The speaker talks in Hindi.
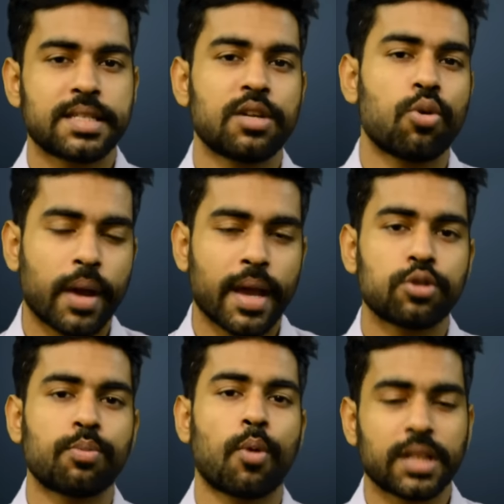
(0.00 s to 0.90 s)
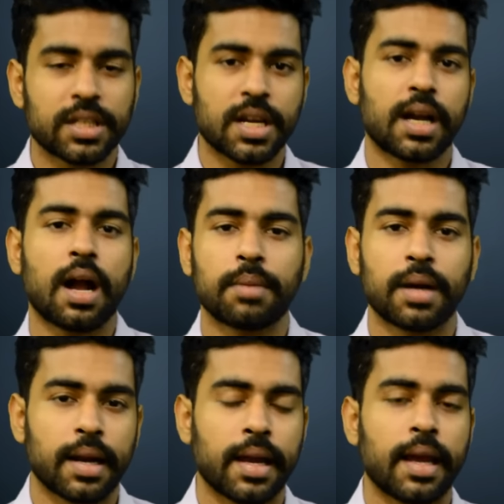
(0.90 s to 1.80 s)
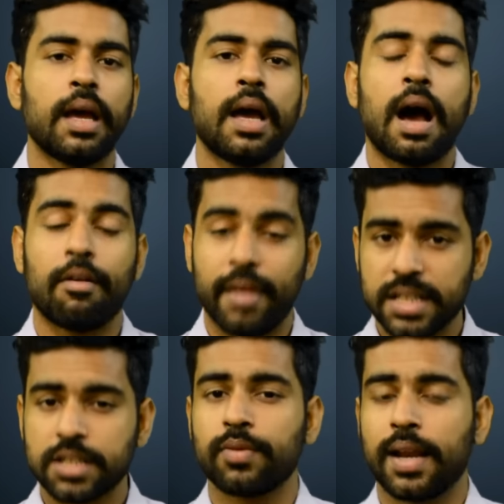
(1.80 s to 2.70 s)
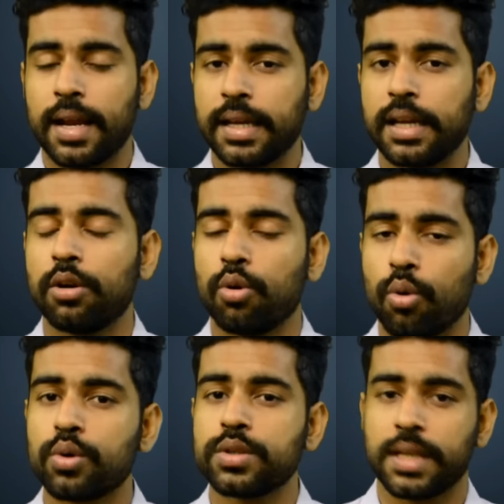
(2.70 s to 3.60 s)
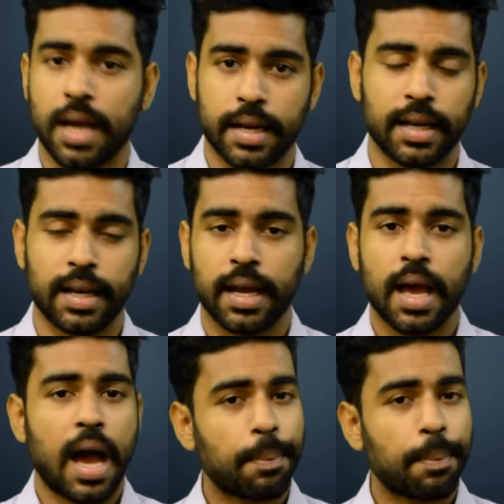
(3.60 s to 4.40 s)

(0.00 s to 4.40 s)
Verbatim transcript: ऐसे लोग हैं जो बहुत अच्छा काम कर रहे हैं अवेयरनेस फैलाने के लिए लोगों को सिखाने के लिए